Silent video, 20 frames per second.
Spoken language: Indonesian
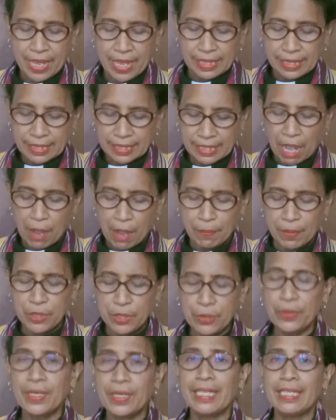sang
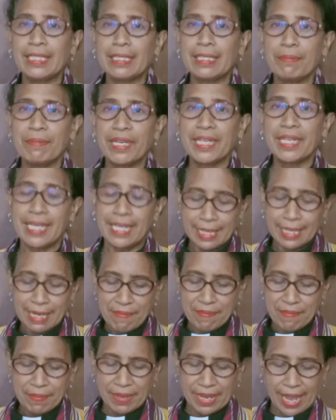penulis
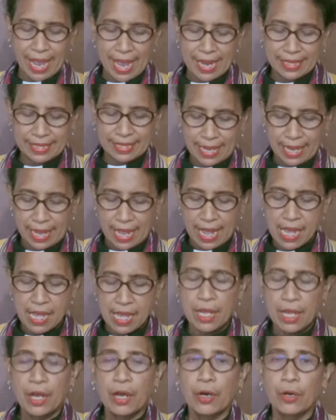
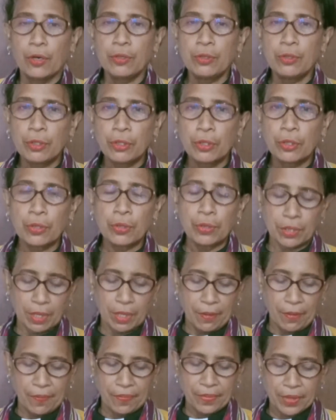mengirimkannya untuk
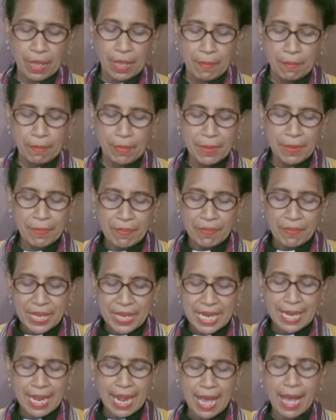
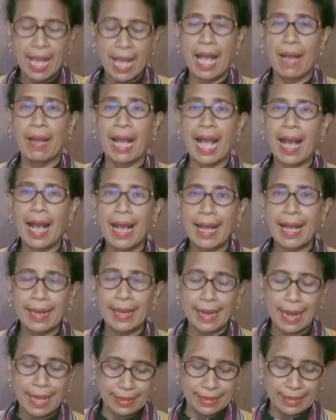membina
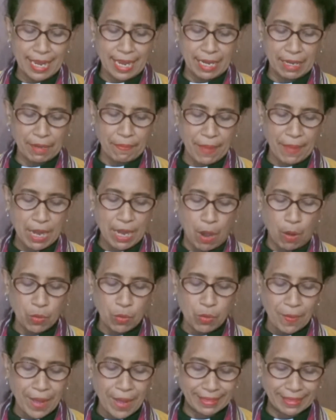akhlak daripada
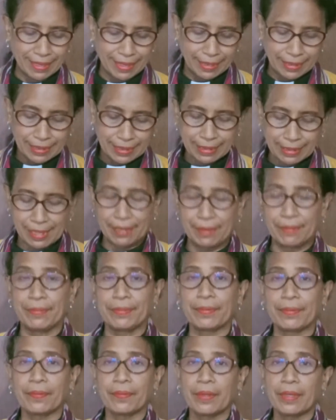umat Kristen
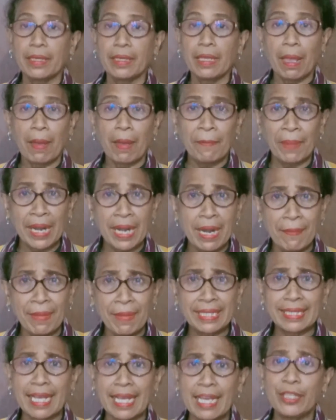pada
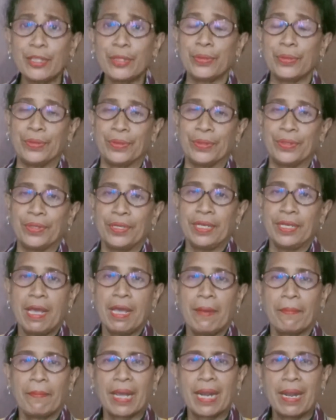masa itu.
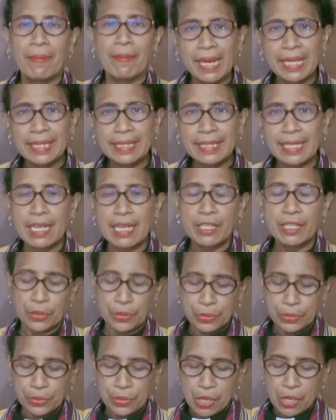Pada masa
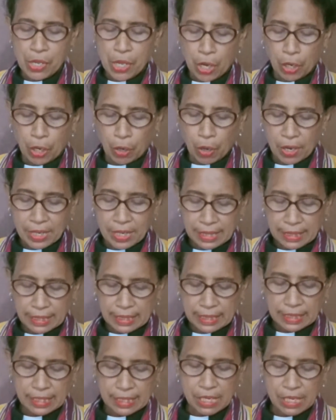itu
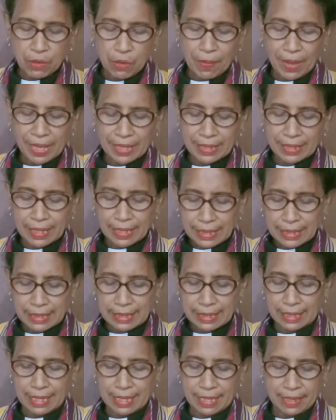kondisi umat
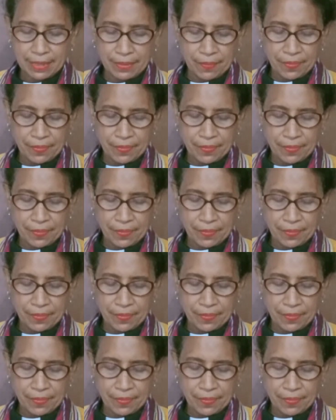Kristen